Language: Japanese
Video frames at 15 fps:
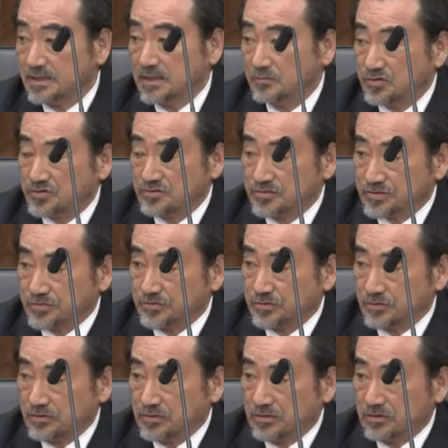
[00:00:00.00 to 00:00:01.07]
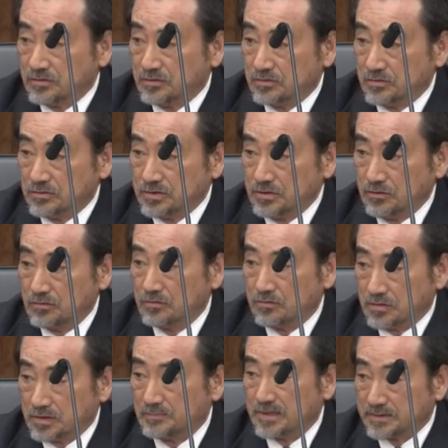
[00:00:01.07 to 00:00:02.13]
もちろんその日
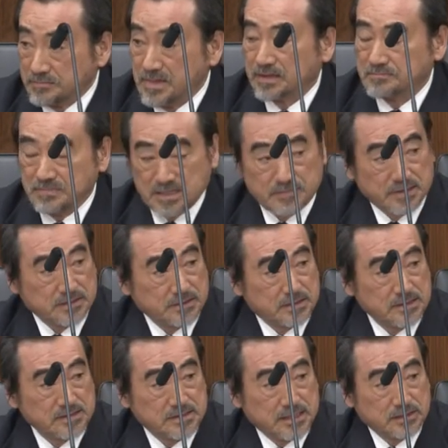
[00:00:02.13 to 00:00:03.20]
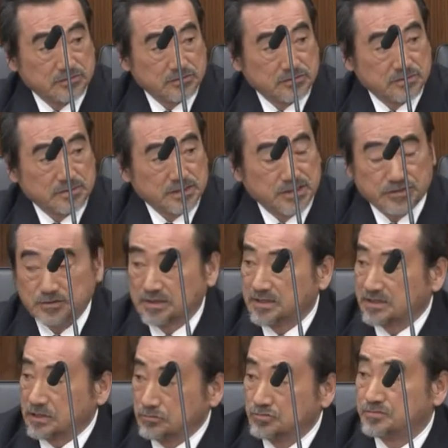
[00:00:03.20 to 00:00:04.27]
本、まあ、今現在だと石油が
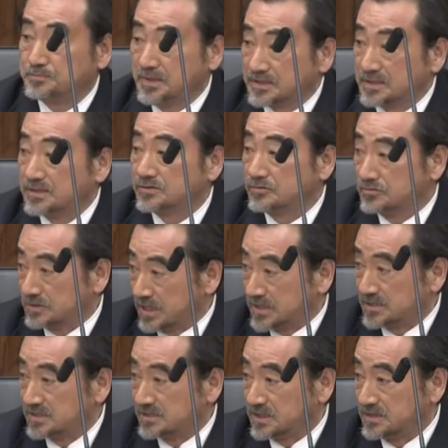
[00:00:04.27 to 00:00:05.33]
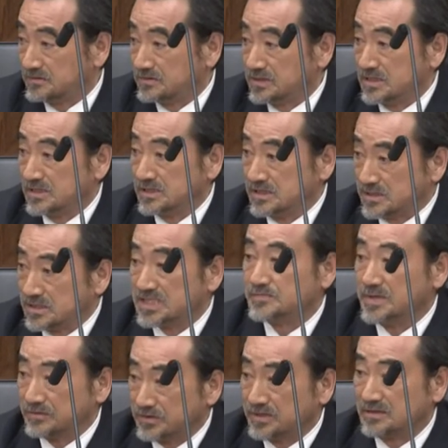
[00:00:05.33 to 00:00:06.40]
大体40%ぐらい一次エネルギーに
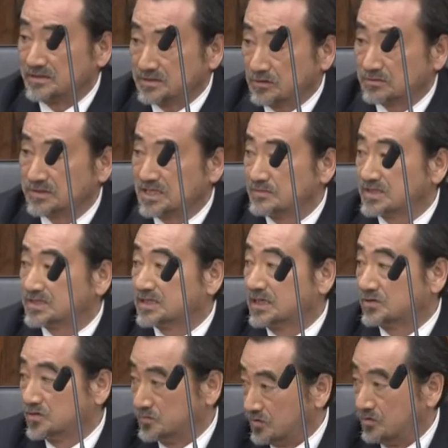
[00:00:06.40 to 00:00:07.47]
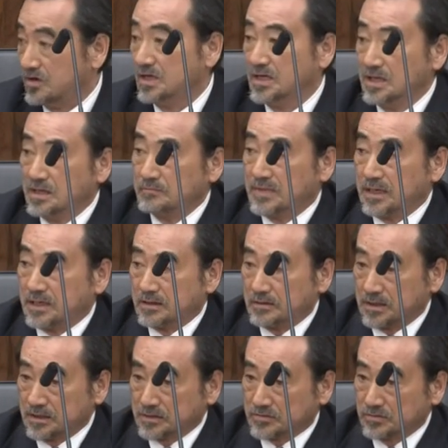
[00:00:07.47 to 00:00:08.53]
占める比率でございますけれども、
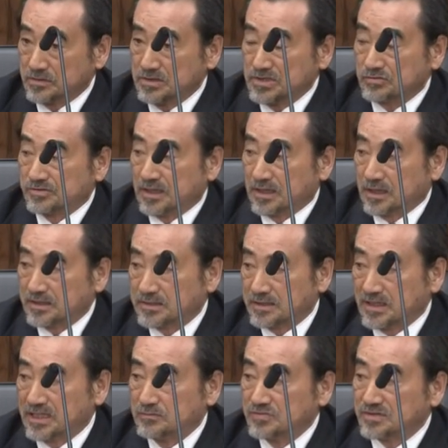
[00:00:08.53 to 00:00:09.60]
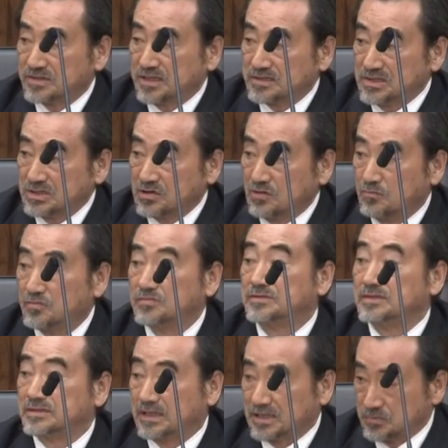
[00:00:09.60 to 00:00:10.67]
まあ、それ以上なかなか下げるのは難しいとは思う
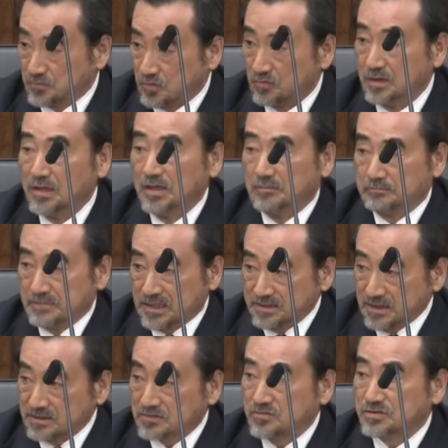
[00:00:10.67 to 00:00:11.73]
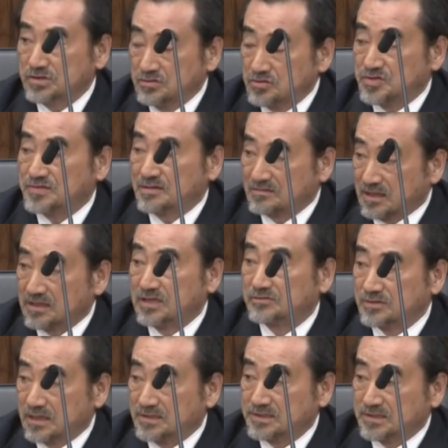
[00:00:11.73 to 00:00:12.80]
んですけれどもまだ少し余地はあるかな
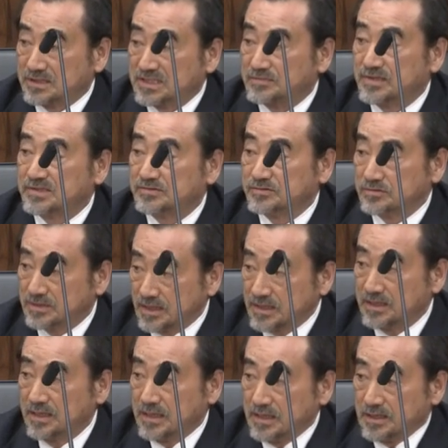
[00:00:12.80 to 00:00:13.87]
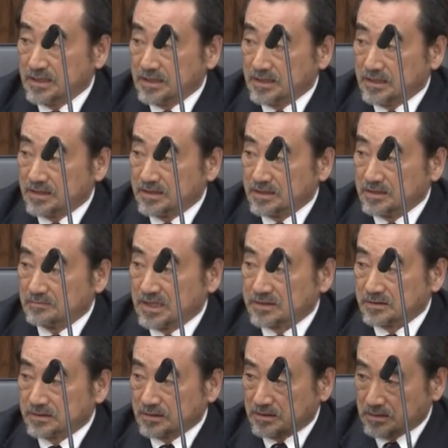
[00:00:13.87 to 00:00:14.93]
という感じがしますので、えー、ま
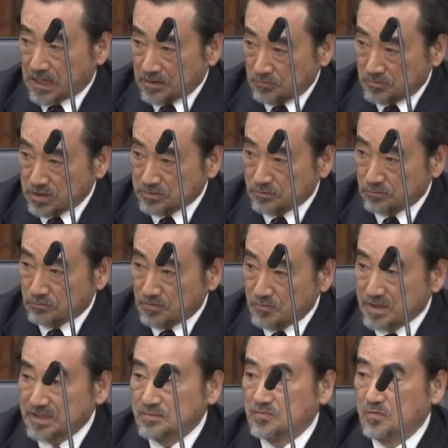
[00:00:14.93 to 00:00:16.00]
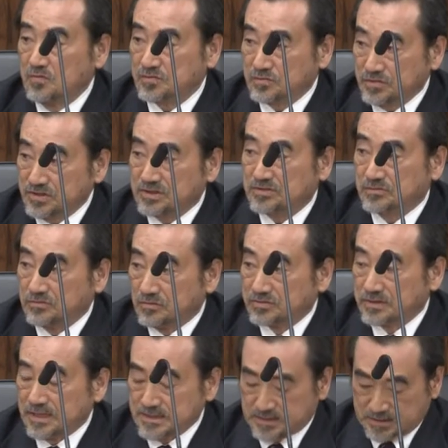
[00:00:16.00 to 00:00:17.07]
あ、可能なところまでもう少しそ
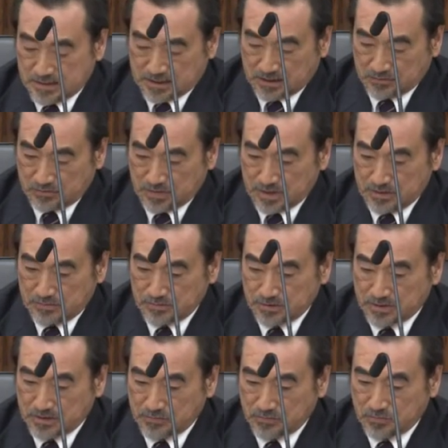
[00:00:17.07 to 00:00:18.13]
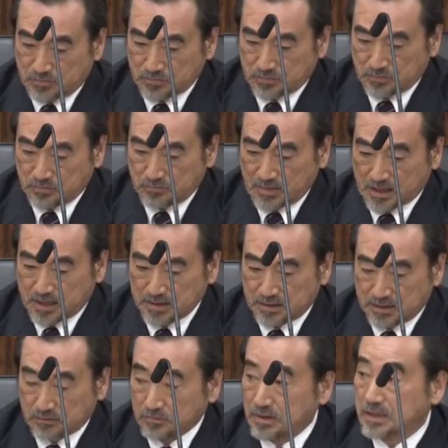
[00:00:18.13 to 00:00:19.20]
の再生可能エネルギーをこの
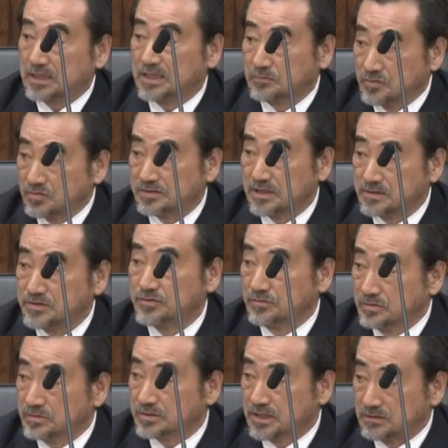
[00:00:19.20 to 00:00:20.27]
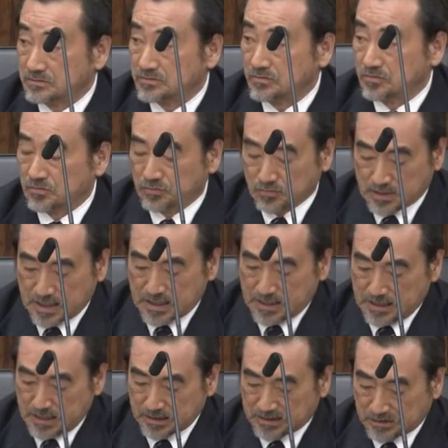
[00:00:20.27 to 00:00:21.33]
会計の中でも予算上つけるということが
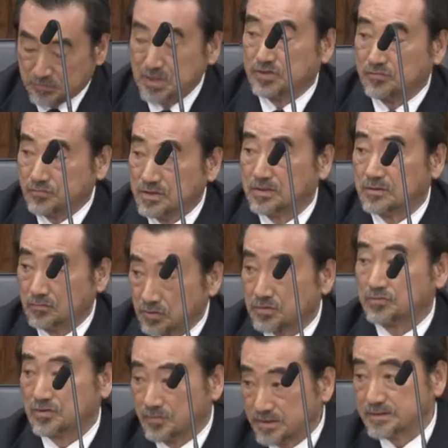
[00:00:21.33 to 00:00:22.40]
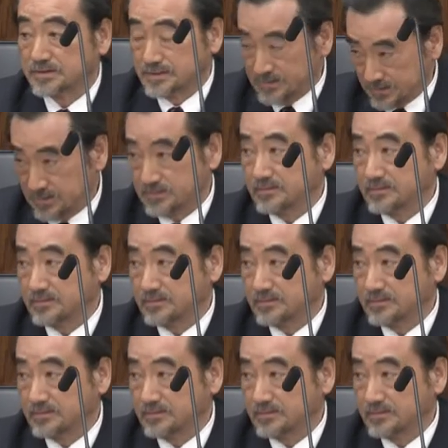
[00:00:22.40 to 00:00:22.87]
あってもいいというふうに思っております。